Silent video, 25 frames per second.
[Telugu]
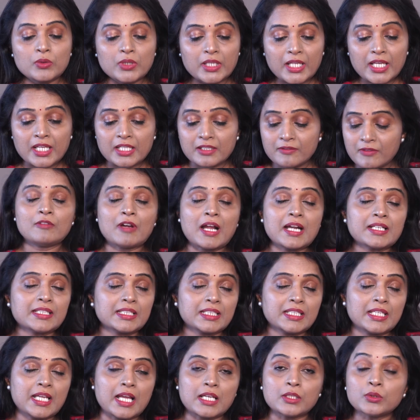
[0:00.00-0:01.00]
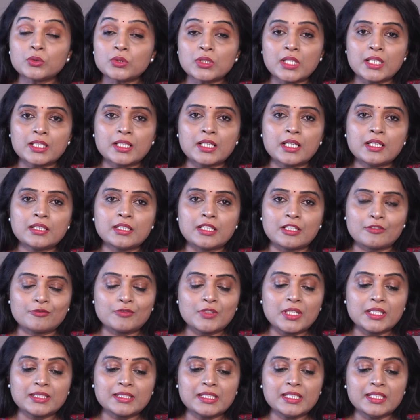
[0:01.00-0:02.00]
ఉన్నాయి వాటికి అనుగుణంగా
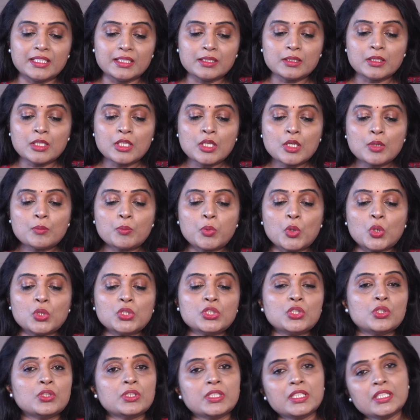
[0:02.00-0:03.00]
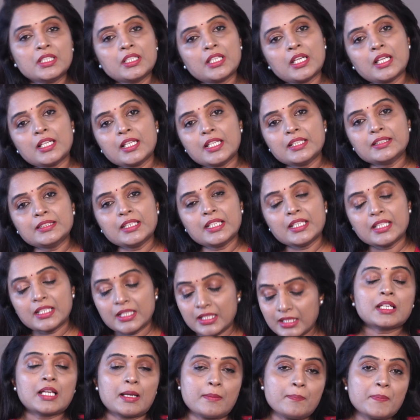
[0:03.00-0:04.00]
డెఫినెట్లీ పోలియో టీకాలు అయితే
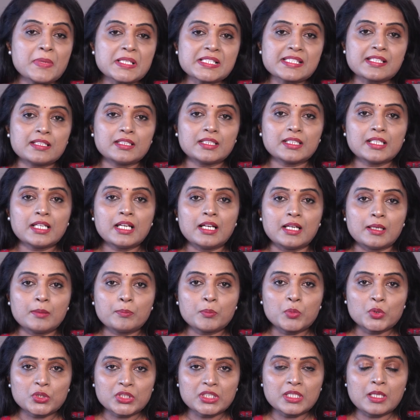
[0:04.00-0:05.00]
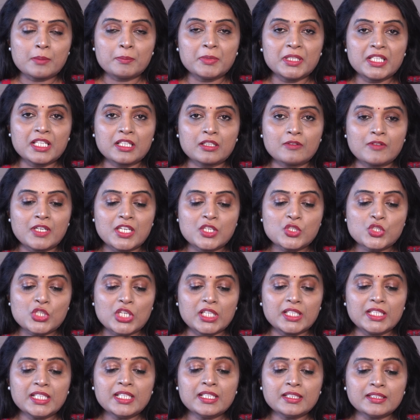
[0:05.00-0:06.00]
కంపల్సరీగా పుట్టిన బిడ్డకు
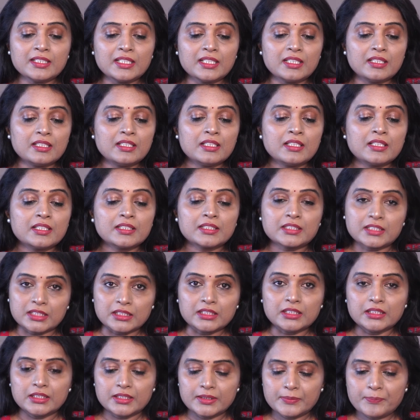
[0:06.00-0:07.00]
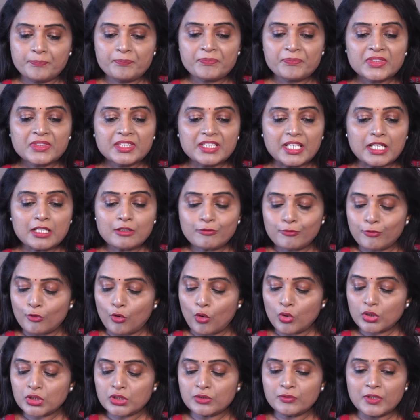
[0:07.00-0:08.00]
వేయించాలి ఇది థర్డ్ దెన్
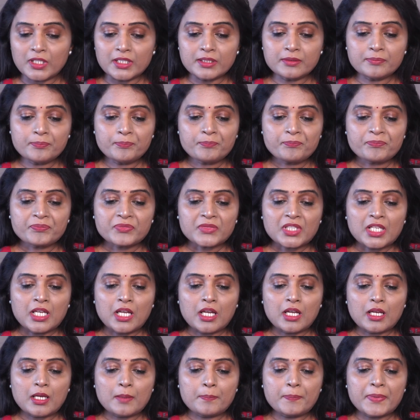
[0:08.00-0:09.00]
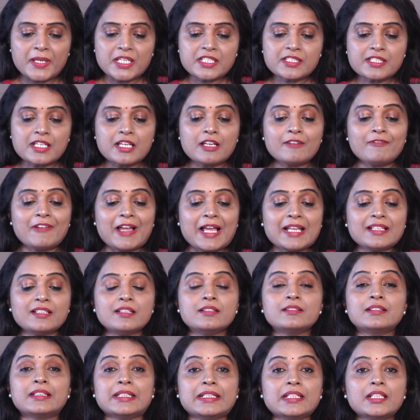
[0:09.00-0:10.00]
ఫోర్త్ వన్ పెంటా
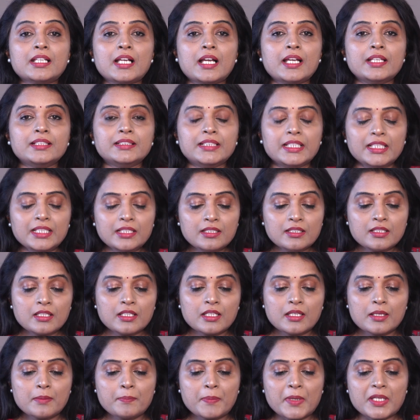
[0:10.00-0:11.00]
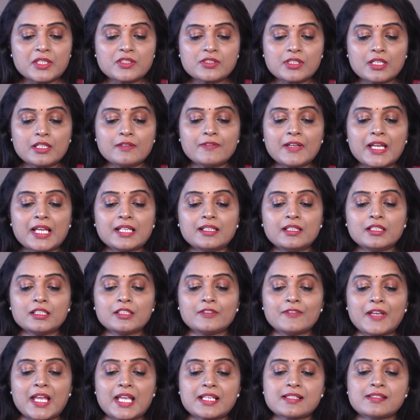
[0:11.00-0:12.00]
వ్యాలెంట్ టీకా ఇది పెంటా
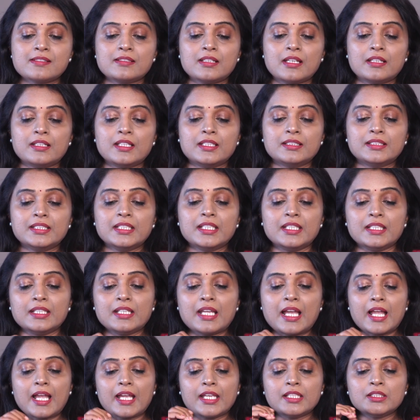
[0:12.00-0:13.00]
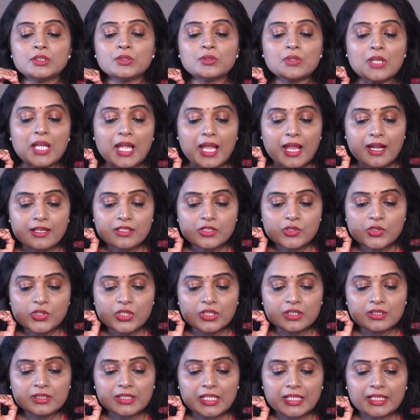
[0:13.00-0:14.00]
వ్యాలెంట్ వ్యాక్సిన్ అనేది ఐదు
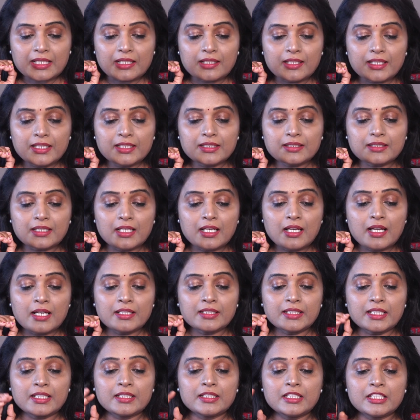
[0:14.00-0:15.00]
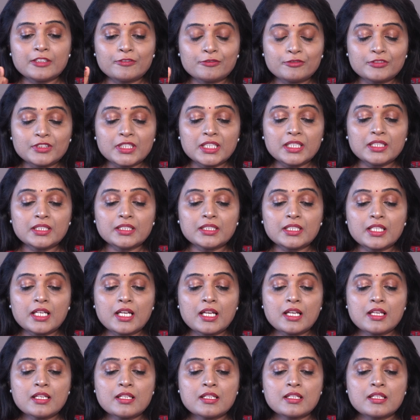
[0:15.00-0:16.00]
యాంటీజెనిక్ల కలయిక అంటే డిఫ్టీరియా
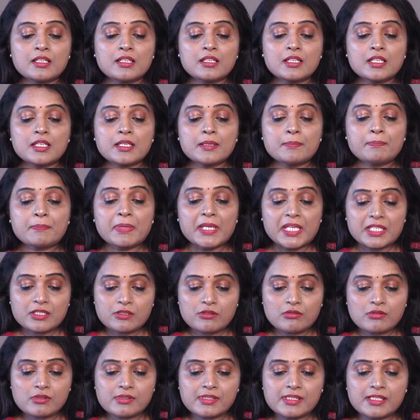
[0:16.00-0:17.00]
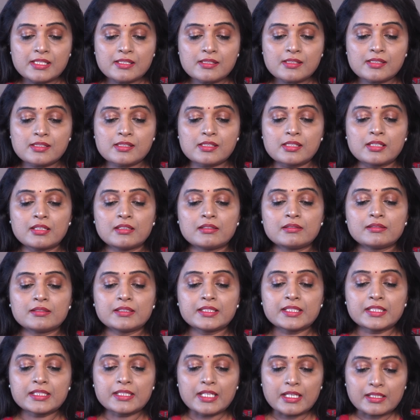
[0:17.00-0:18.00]
పెట్రోసిస్
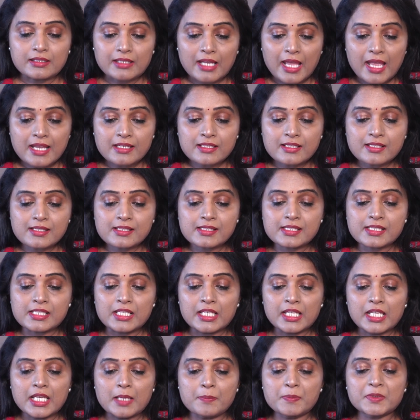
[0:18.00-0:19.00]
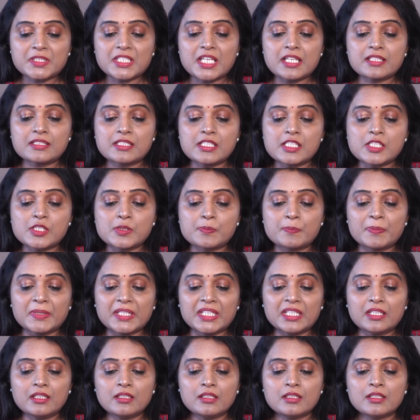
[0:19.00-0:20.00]
టెటానస్ హెపటైటిస్
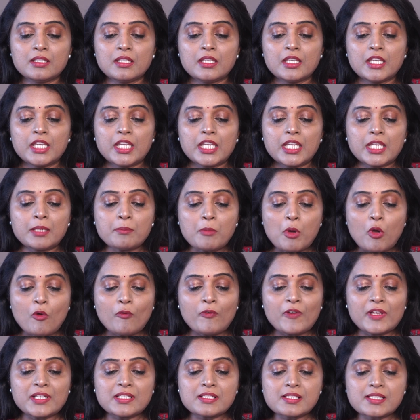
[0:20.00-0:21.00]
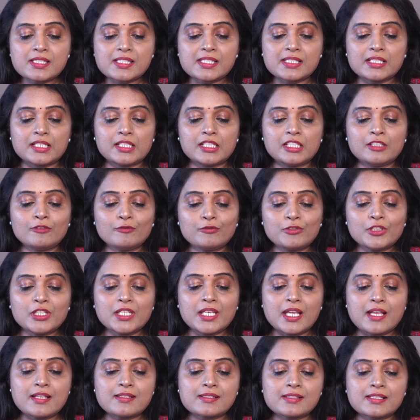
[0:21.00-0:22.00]
బి హిమోఫెలస్
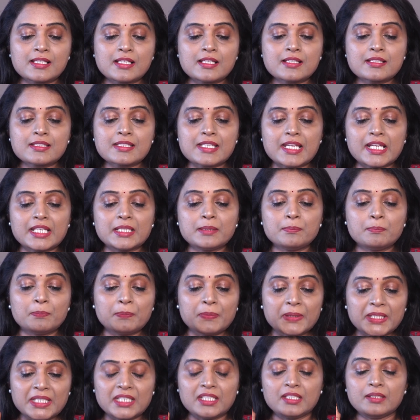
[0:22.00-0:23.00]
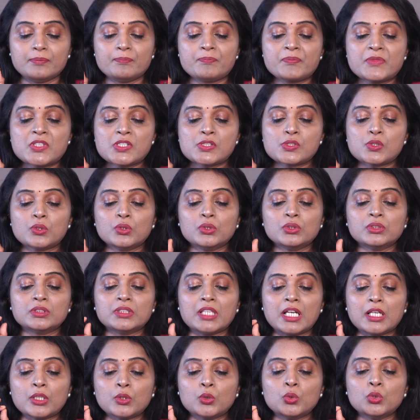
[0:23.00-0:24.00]
ఇన్ఫ్లుయెన్జా టైప్ బి సో
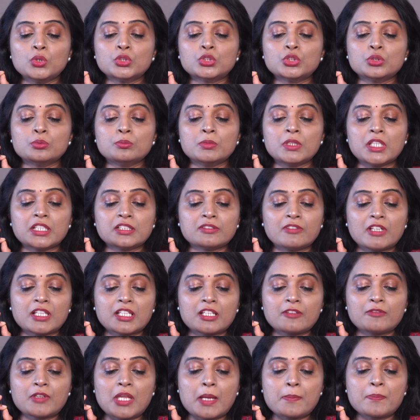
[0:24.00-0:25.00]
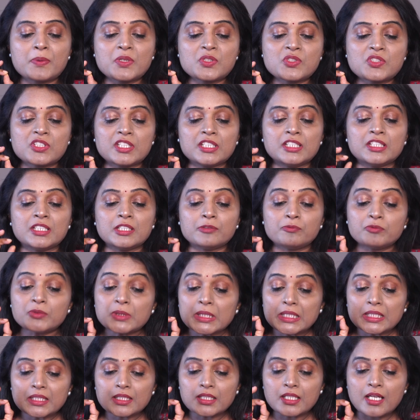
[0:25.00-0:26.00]
దగ్గు తుమ్ముల ద్వారా వ్యాపించే
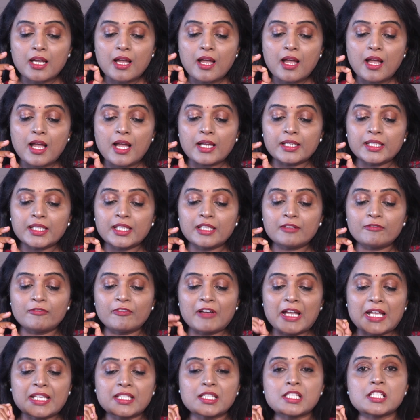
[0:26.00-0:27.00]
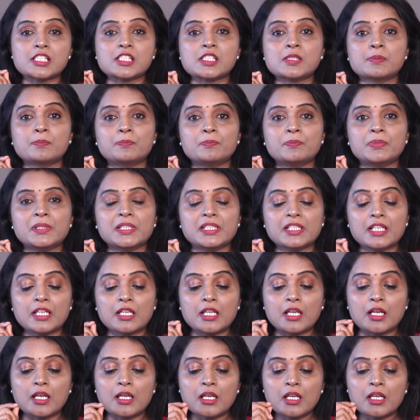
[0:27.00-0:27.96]
డిఫ్టీరియా అనే వైరస్ పిల్లల